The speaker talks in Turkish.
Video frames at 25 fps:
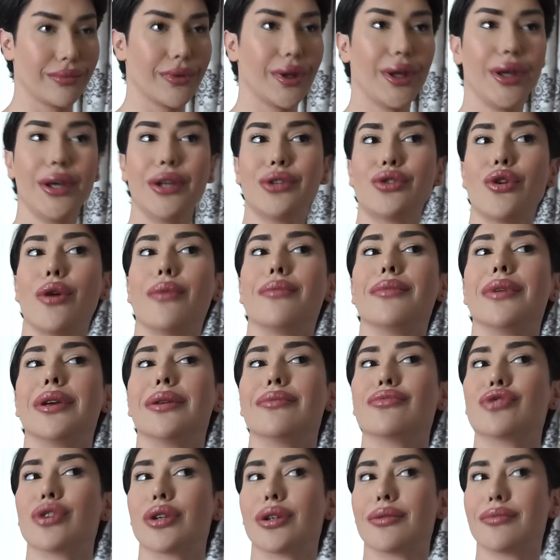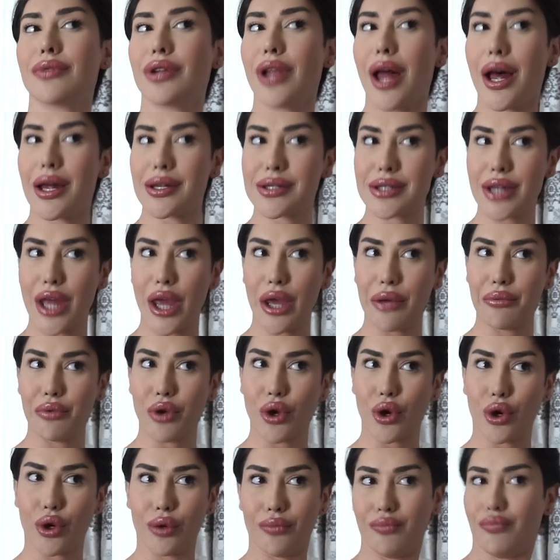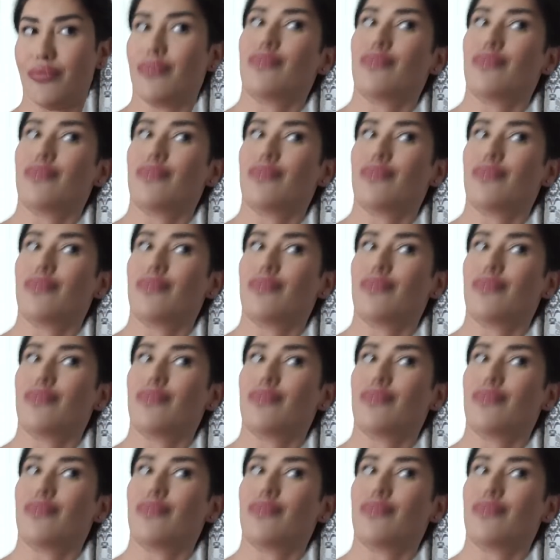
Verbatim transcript: Hiç yapmayayım canım. Yılan sevmiyorum.